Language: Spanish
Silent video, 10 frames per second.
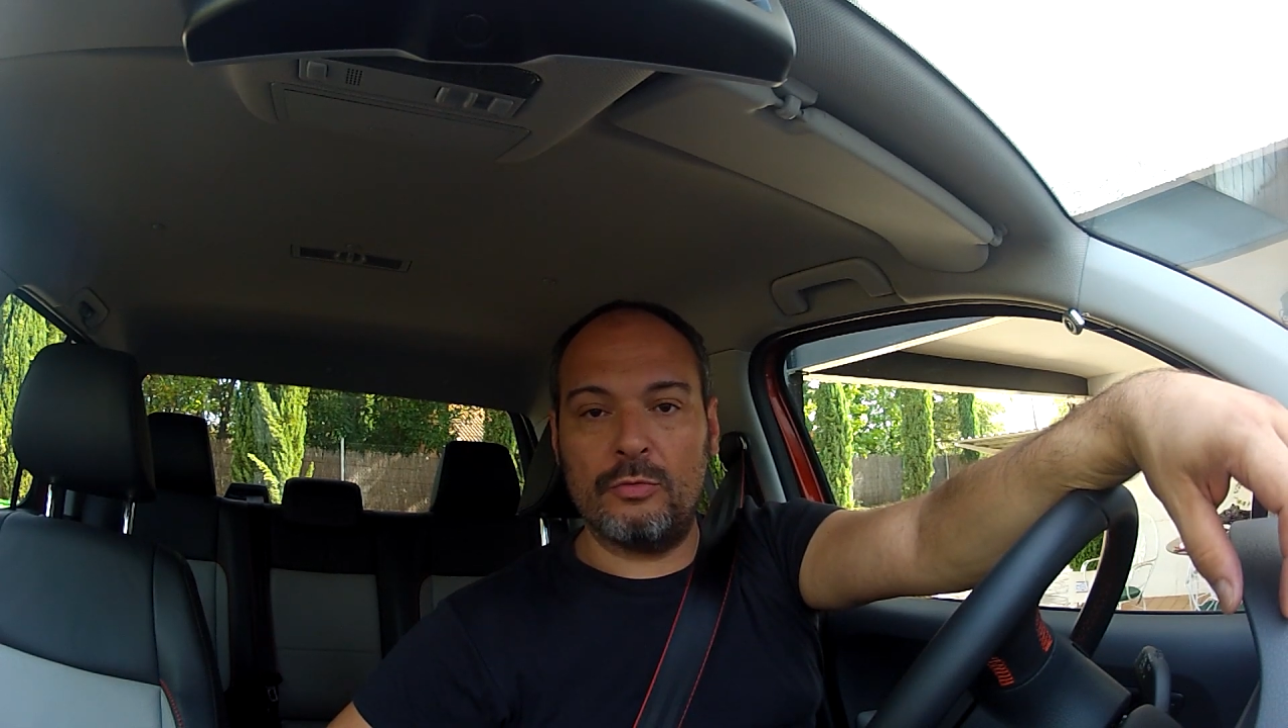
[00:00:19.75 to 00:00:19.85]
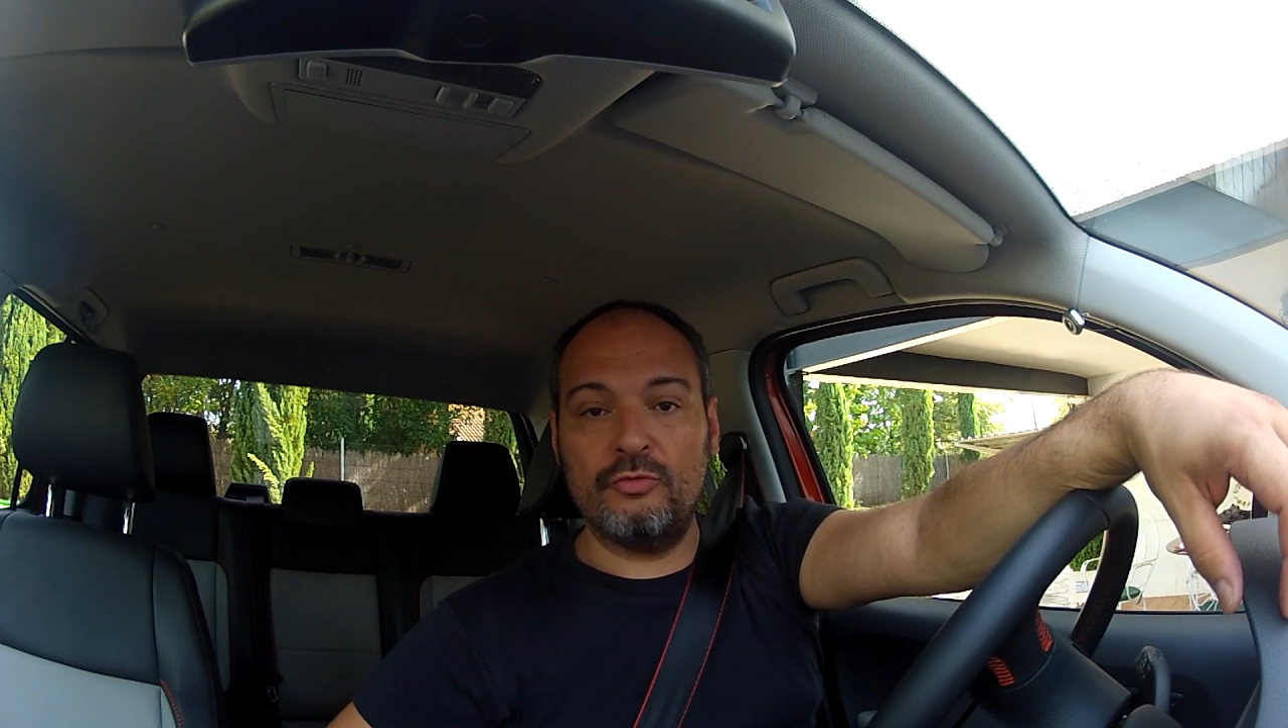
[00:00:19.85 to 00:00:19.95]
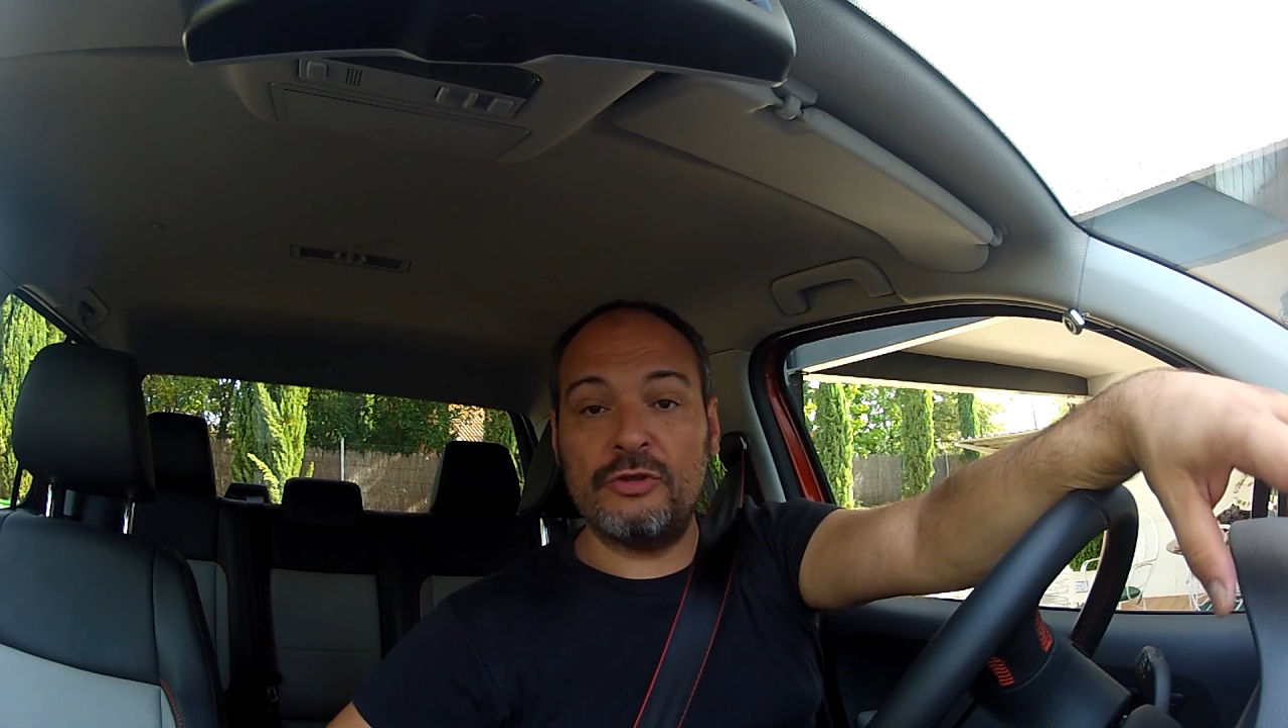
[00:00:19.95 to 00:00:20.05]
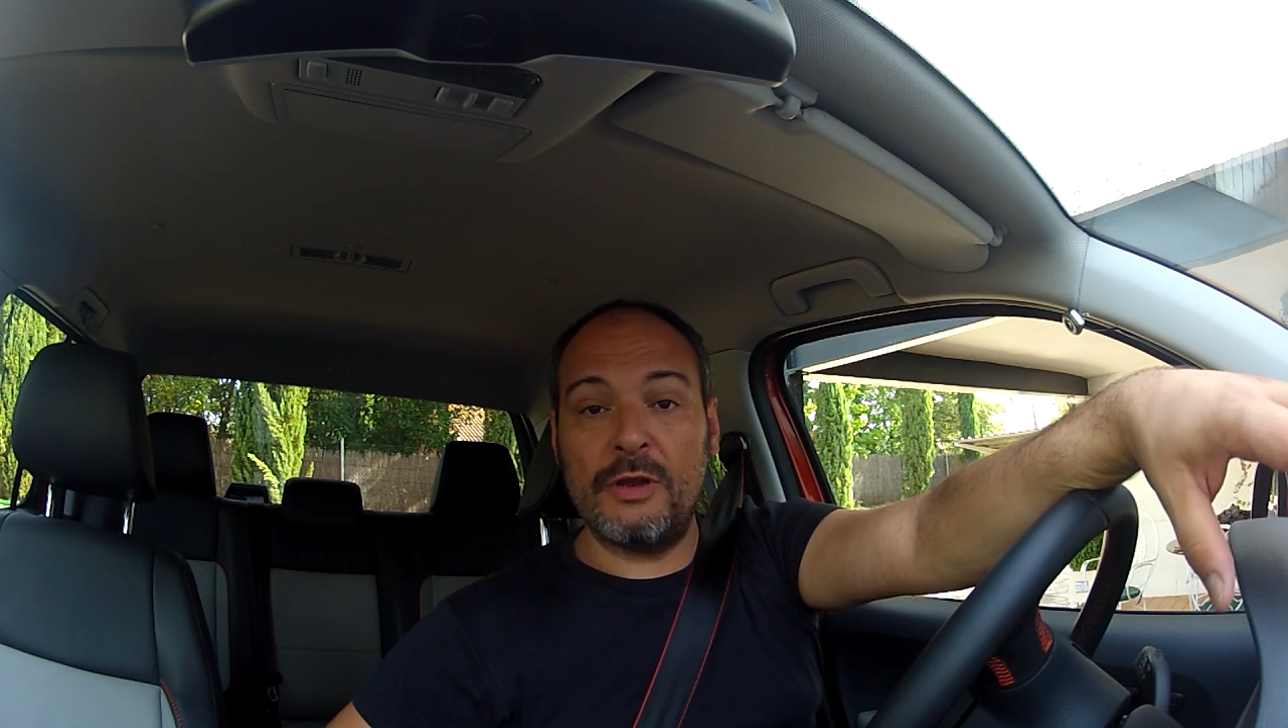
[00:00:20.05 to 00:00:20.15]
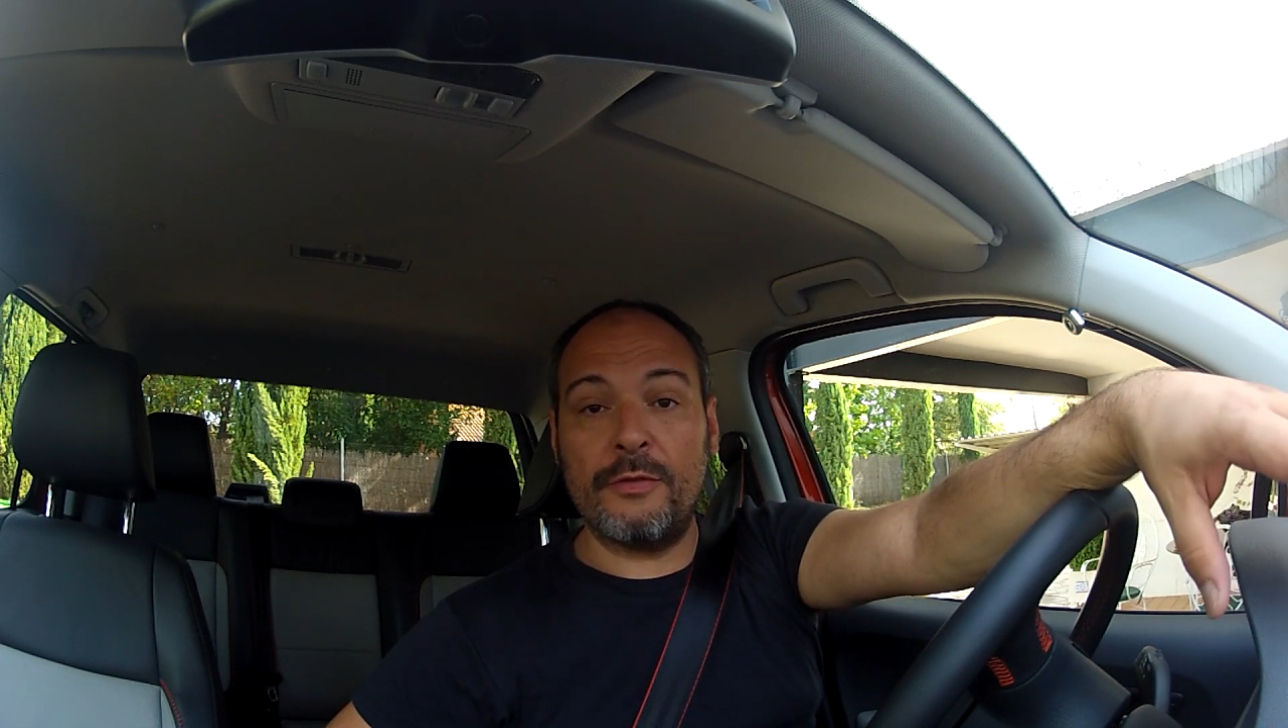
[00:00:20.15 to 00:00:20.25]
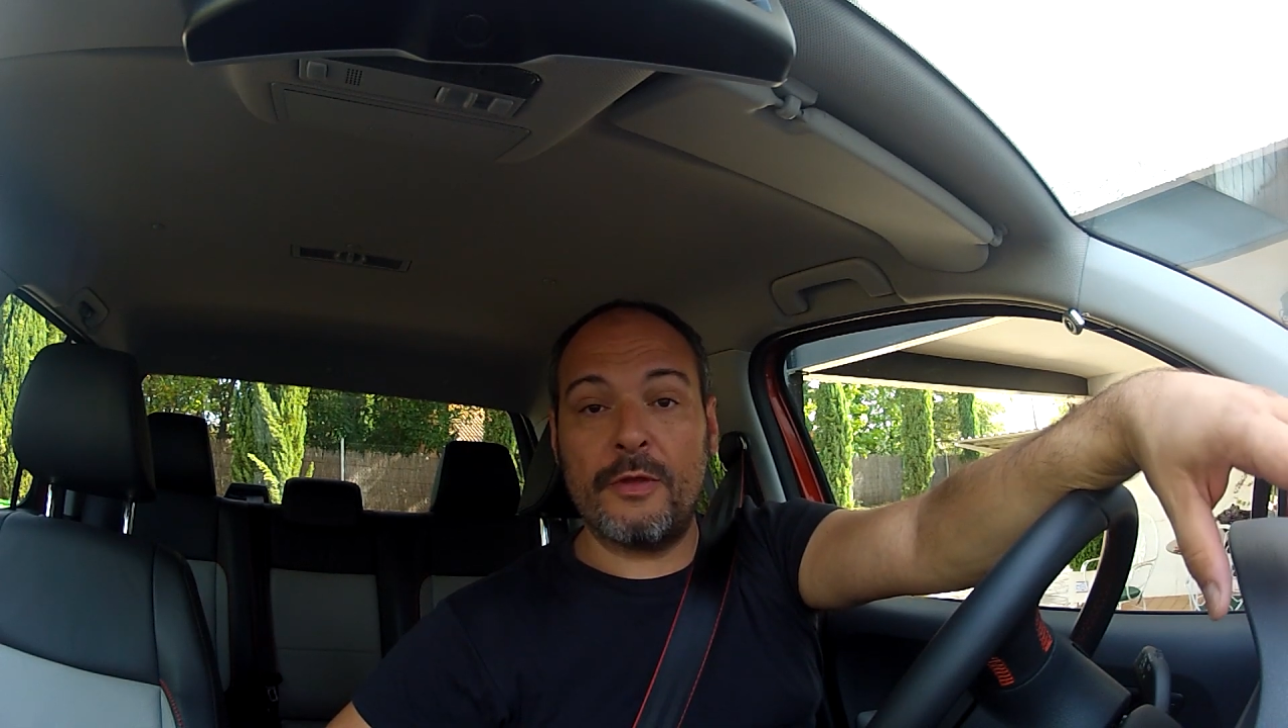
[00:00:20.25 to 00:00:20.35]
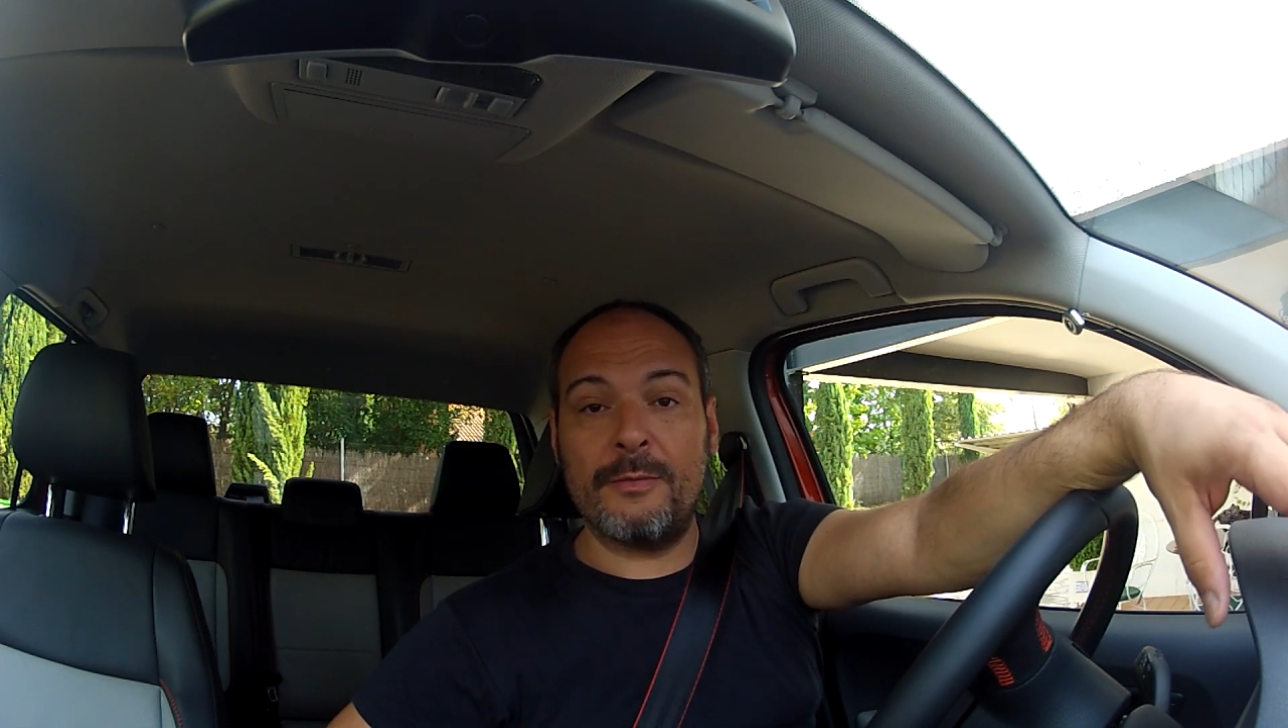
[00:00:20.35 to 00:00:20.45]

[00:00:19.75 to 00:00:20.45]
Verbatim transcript: un silencio